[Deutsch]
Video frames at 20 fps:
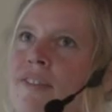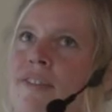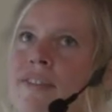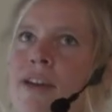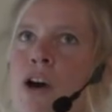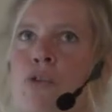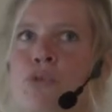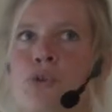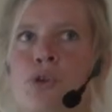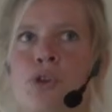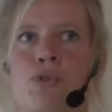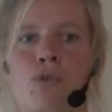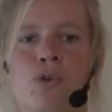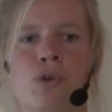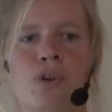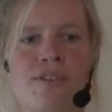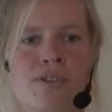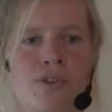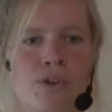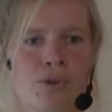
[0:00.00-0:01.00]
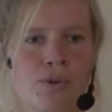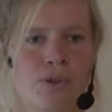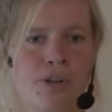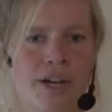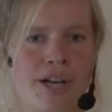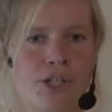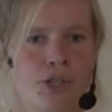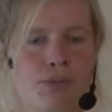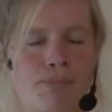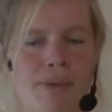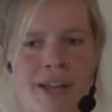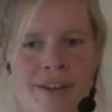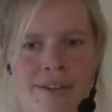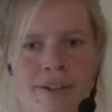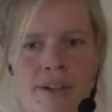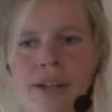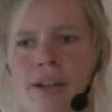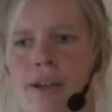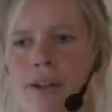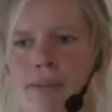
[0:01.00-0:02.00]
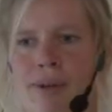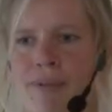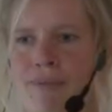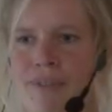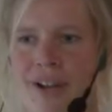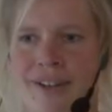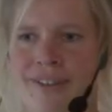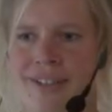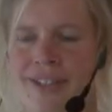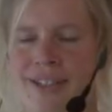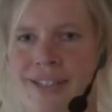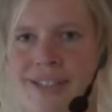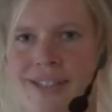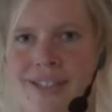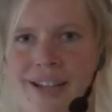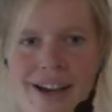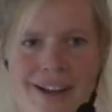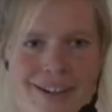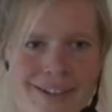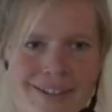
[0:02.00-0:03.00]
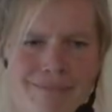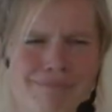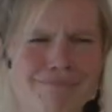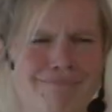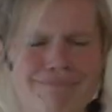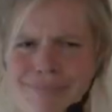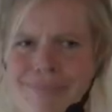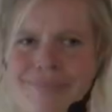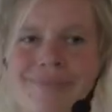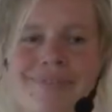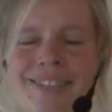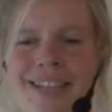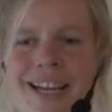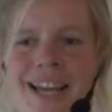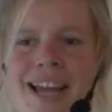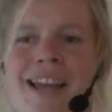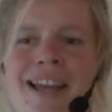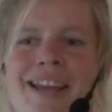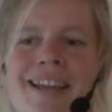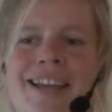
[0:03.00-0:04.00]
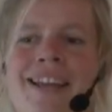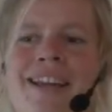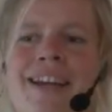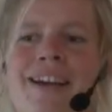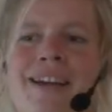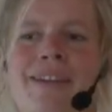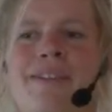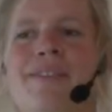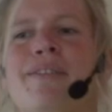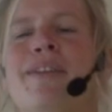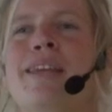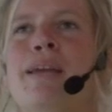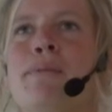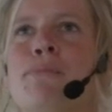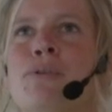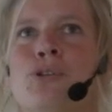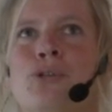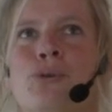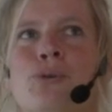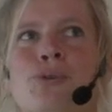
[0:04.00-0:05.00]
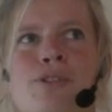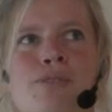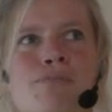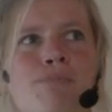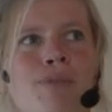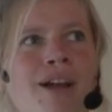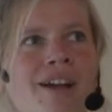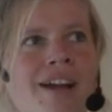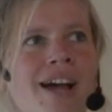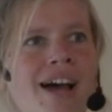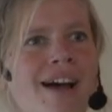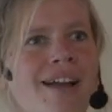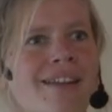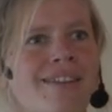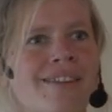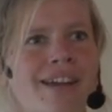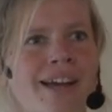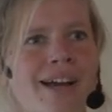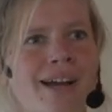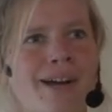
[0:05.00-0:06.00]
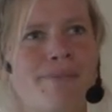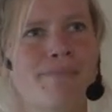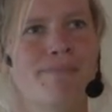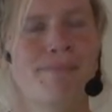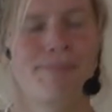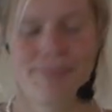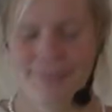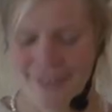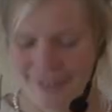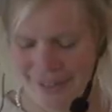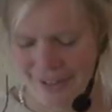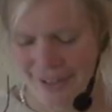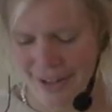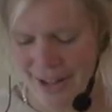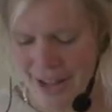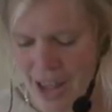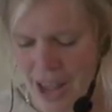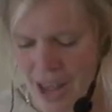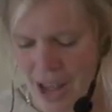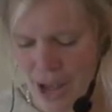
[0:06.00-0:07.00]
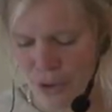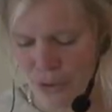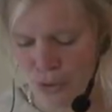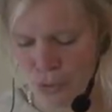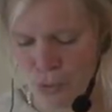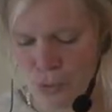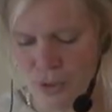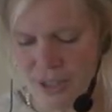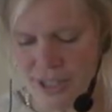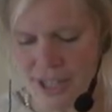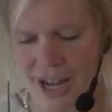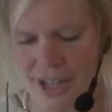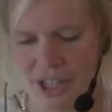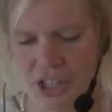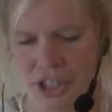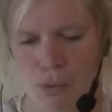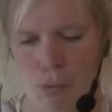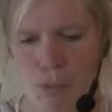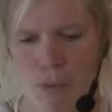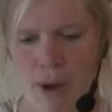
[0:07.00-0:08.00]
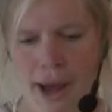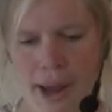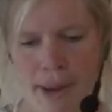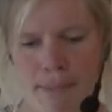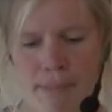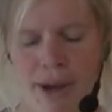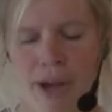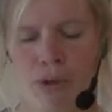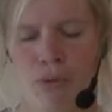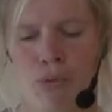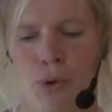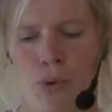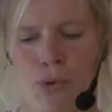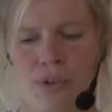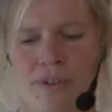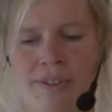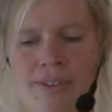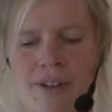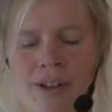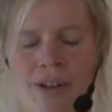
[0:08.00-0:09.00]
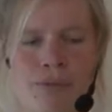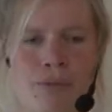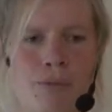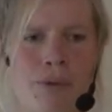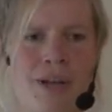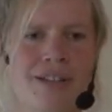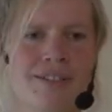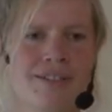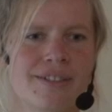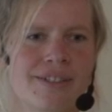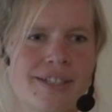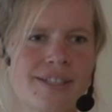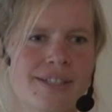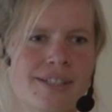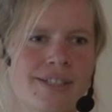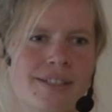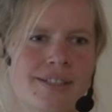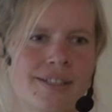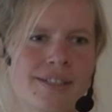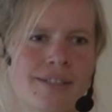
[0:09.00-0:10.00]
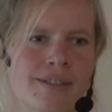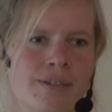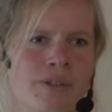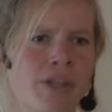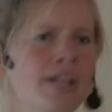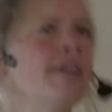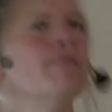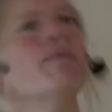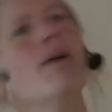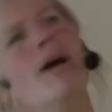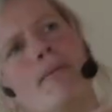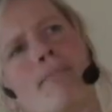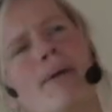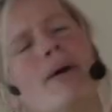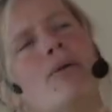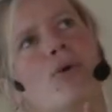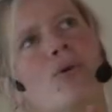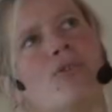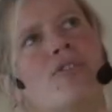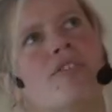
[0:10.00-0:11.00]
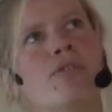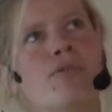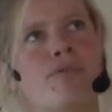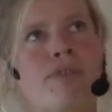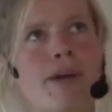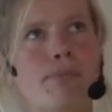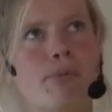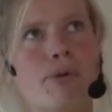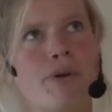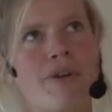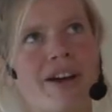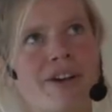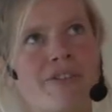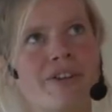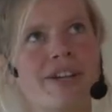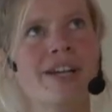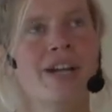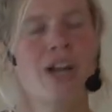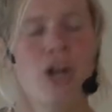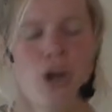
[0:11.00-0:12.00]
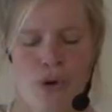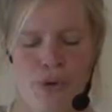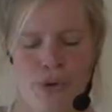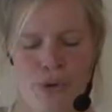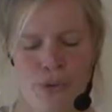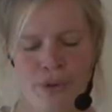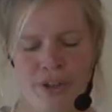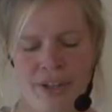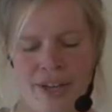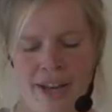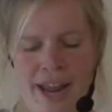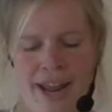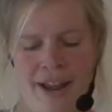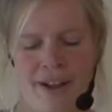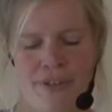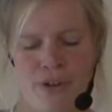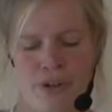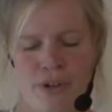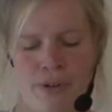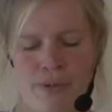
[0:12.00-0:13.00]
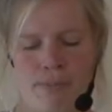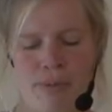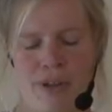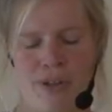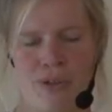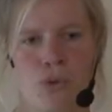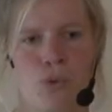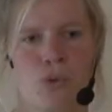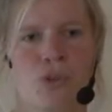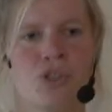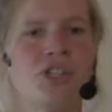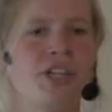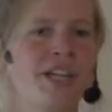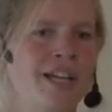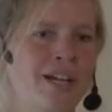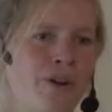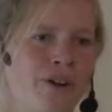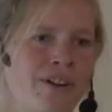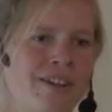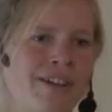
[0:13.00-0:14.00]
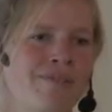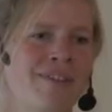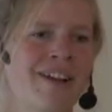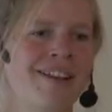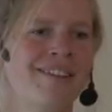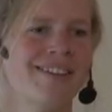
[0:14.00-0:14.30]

Und das ist auch für die Floristen total spannend. Ich meine, Valentinstag, äh, es gibt so ein schönes Plakat ähm, aus den USA, da steht Why by Roses on Valentine's nee, bei, Bye Roses in February und unten hält so eine Person Schneeglöckchen,